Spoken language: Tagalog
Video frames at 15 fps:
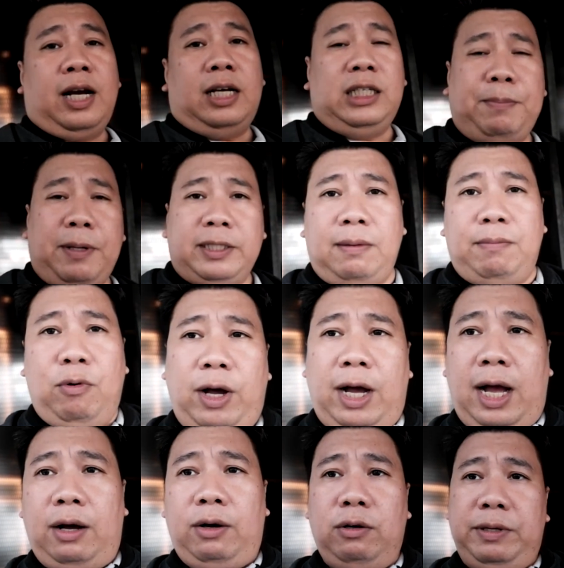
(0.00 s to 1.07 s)
Kasi pag sa
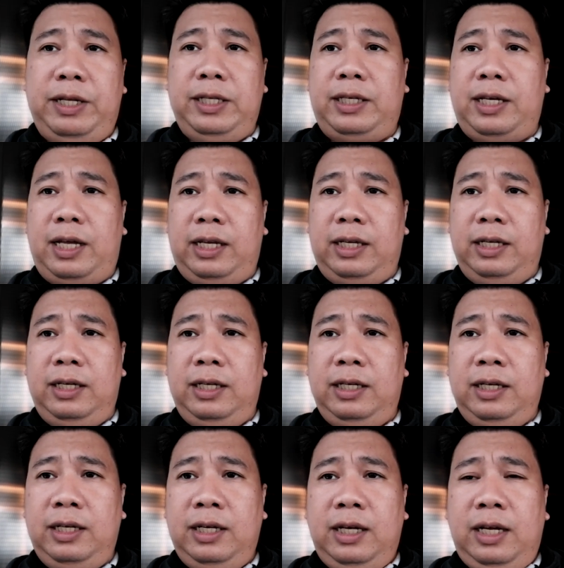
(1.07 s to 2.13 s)
mukha ko, minsan,
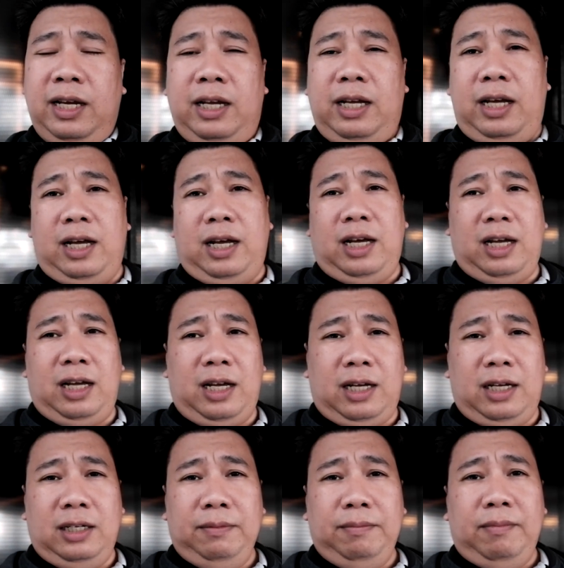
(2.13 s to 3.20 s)
uh,
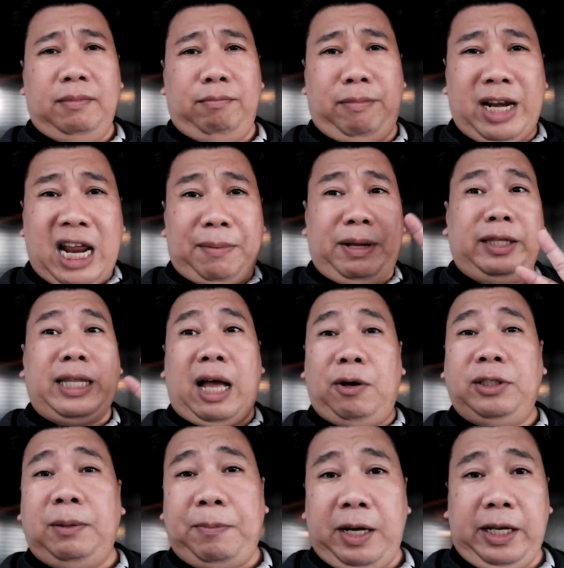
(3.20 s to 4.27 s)
maraming
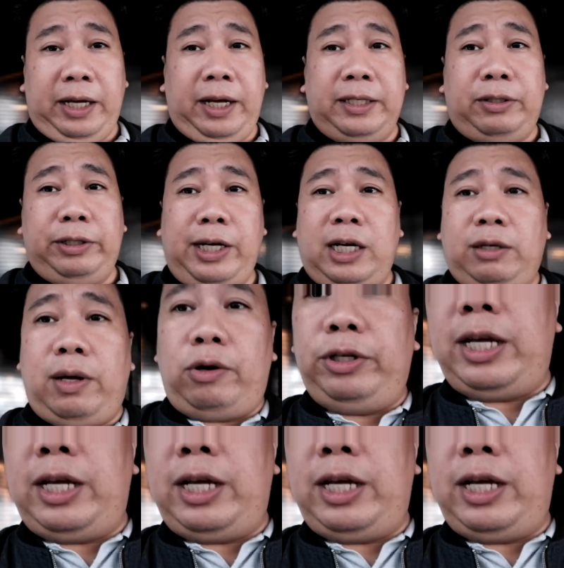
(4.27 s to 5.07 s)
tao sa paligid. So, ginagawa